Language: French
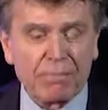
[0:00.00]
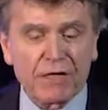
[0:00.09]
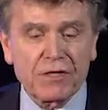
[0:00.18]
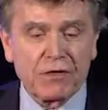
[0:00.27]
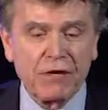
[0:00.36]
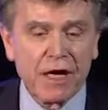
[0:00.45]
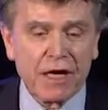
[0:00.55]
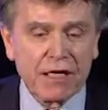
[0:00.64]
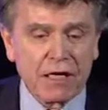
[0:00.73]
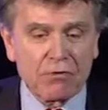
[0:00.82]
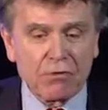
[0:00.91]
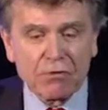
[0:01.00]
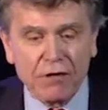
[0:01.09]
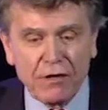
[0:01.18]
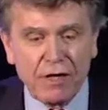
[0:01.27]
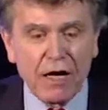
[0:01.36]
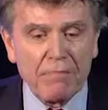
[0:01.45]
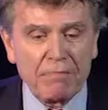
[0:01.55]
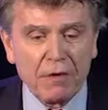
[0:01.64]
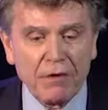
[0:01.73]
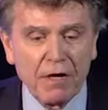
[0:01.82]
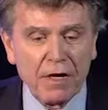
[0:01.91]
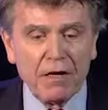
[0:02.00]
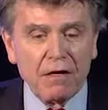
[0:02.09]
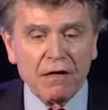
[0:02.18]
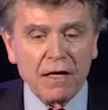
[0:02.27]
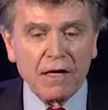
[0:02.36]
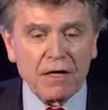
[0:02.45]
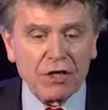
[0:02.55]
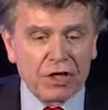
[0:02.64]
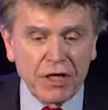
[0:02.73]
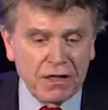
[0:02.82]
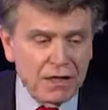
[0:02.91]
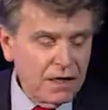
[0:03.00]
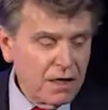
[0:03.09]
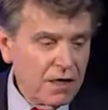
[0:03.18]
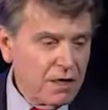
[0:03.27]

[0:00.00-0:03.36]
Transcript: parce que quiconque connaît un peu la Chine,